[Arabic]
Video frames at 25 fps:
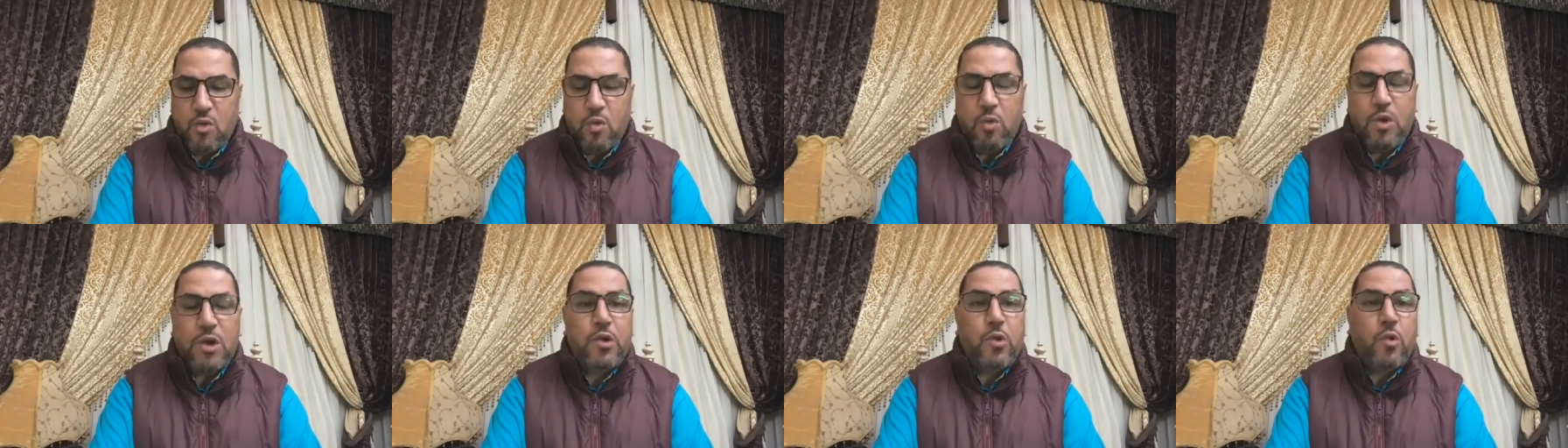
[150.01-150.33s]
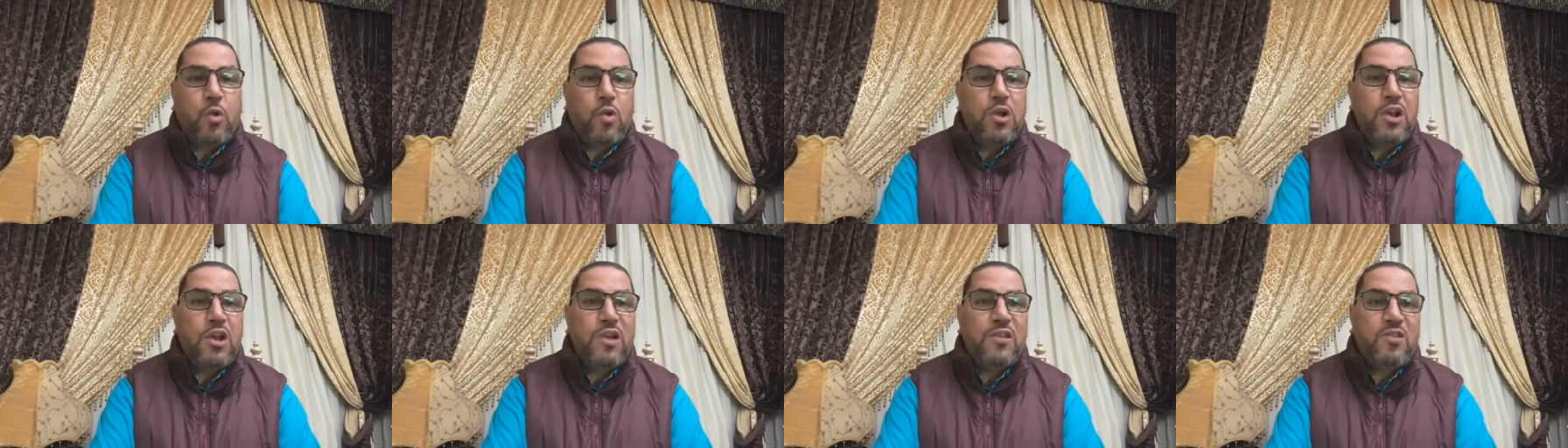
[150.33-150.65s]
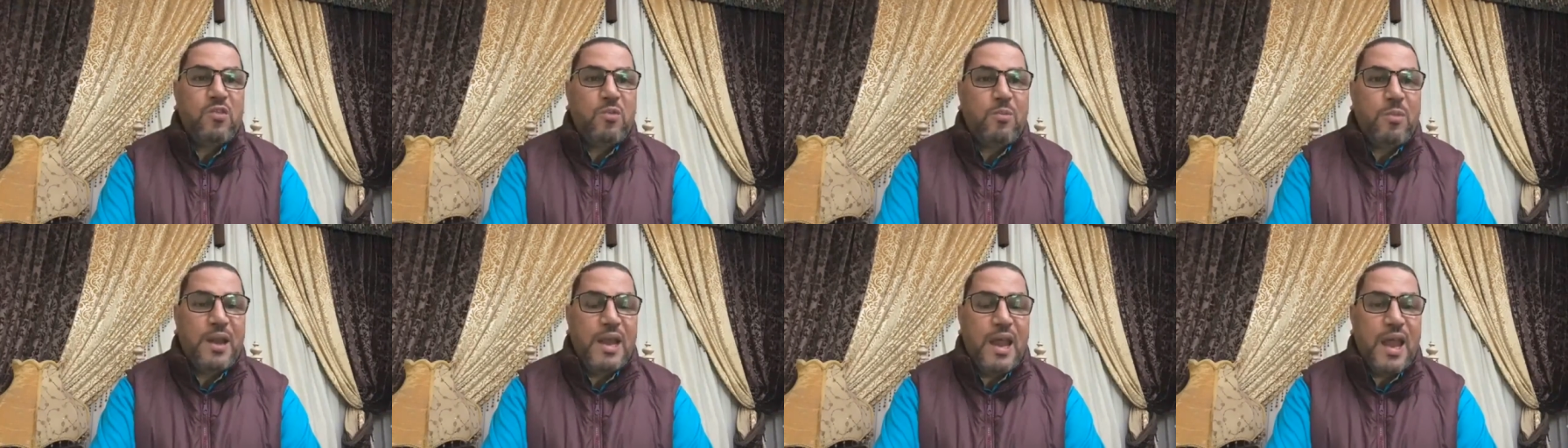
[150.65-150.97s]
ولكل
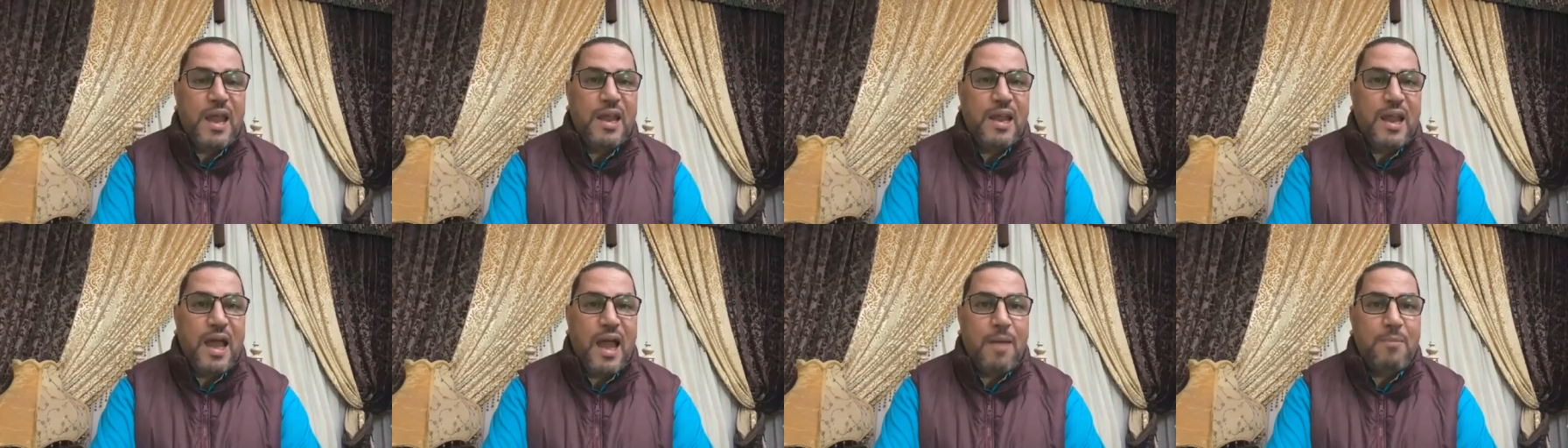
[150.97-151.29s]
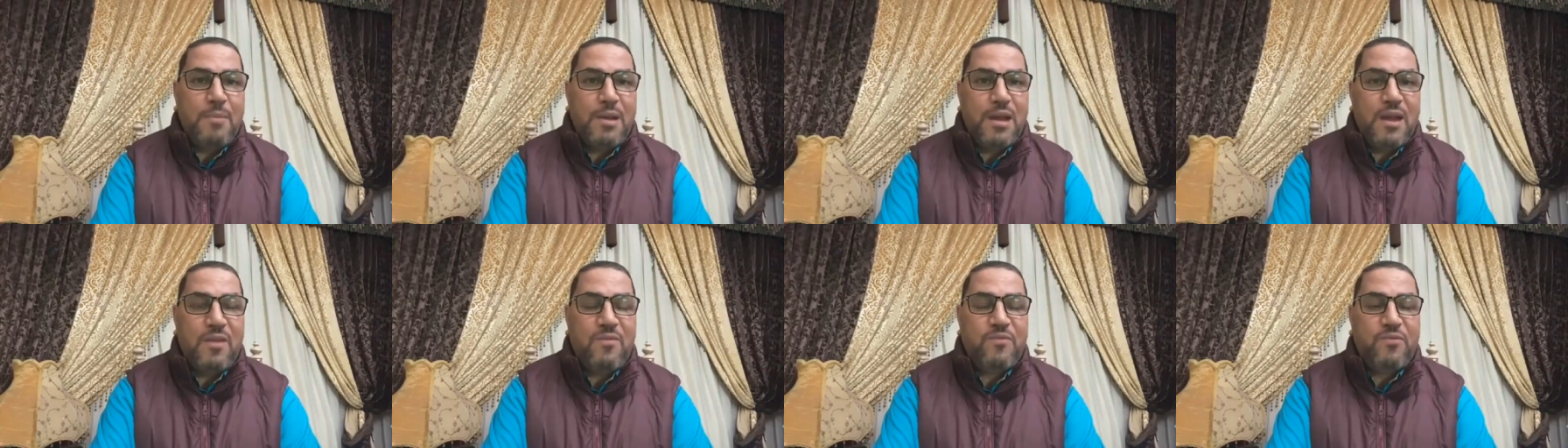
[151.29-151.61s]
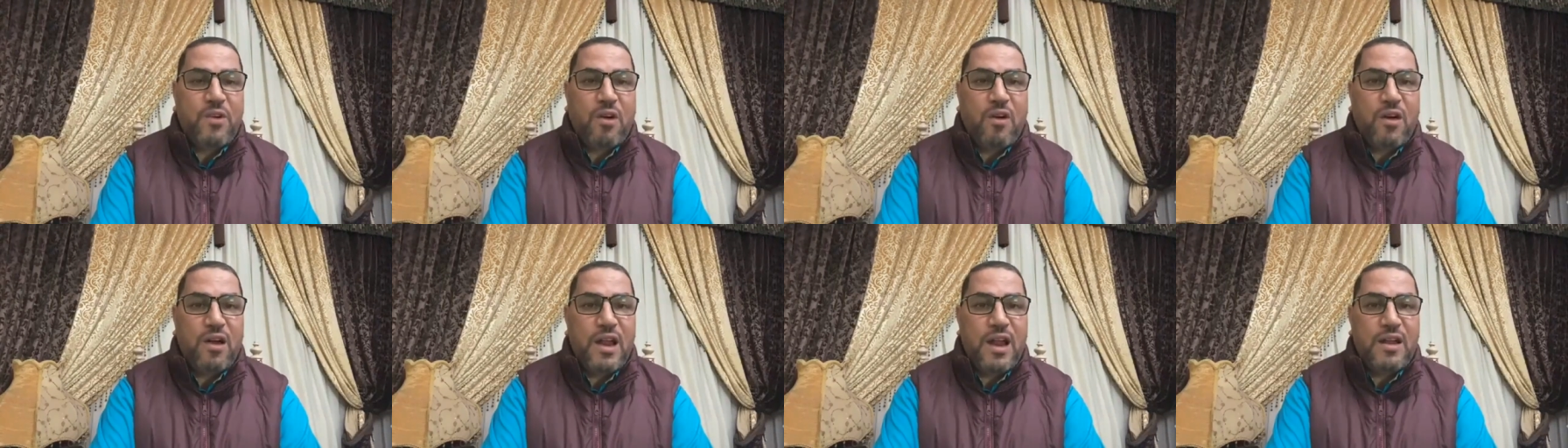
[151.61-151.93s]
زملائي العاملين
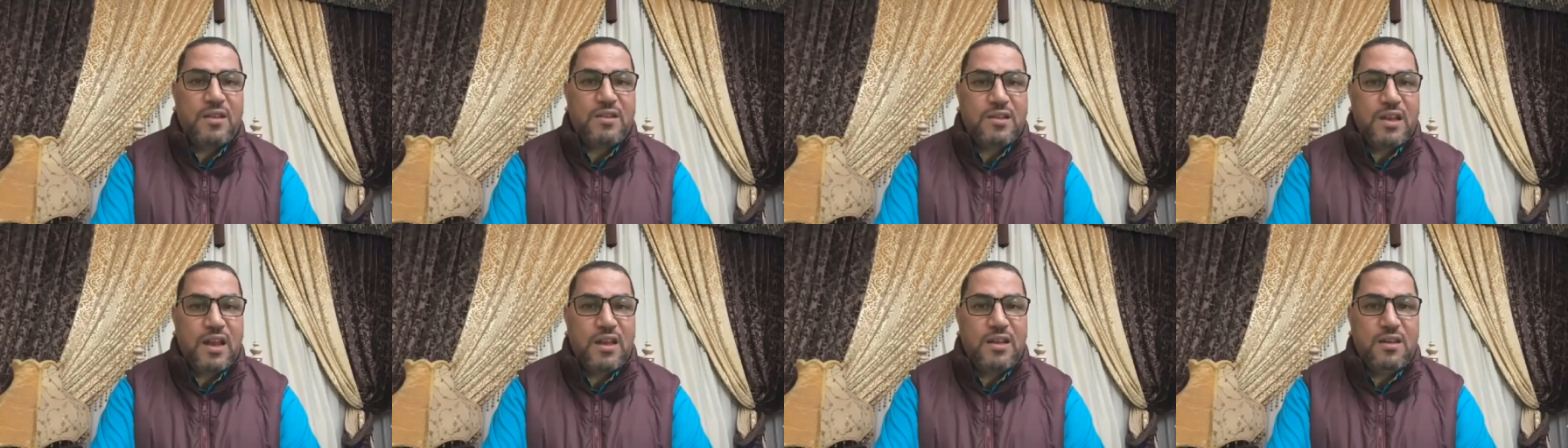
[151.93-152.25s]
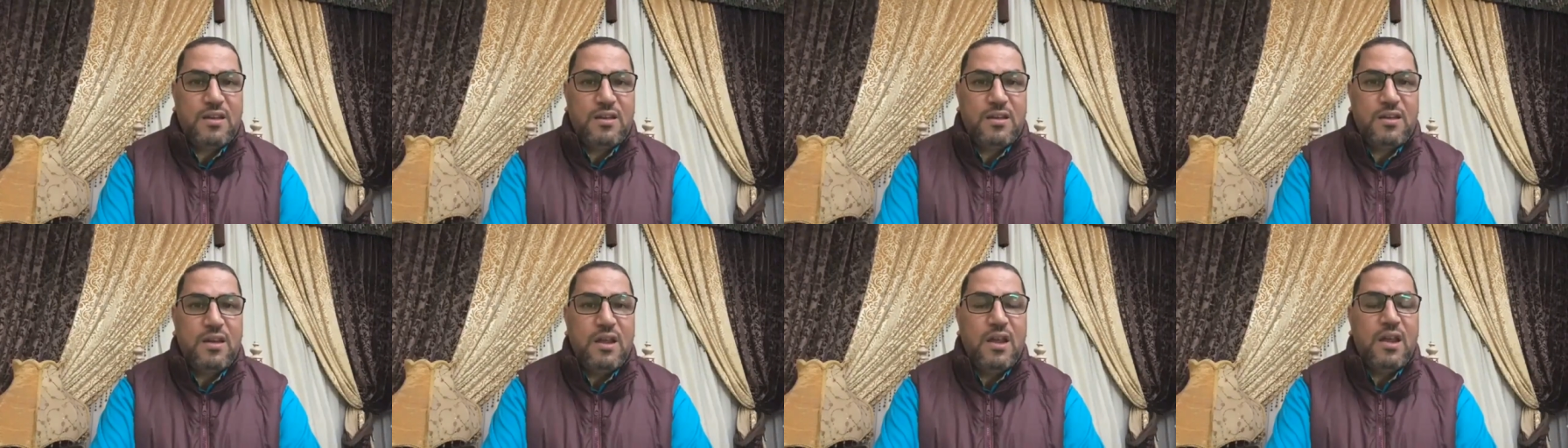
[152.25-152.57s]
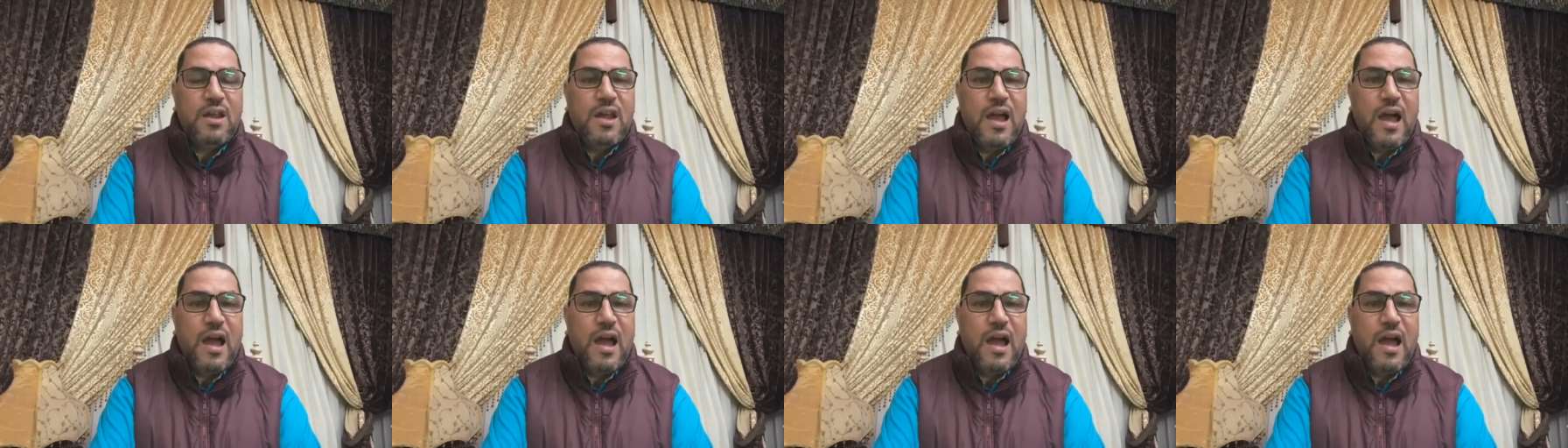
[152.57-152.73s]
في قناة تن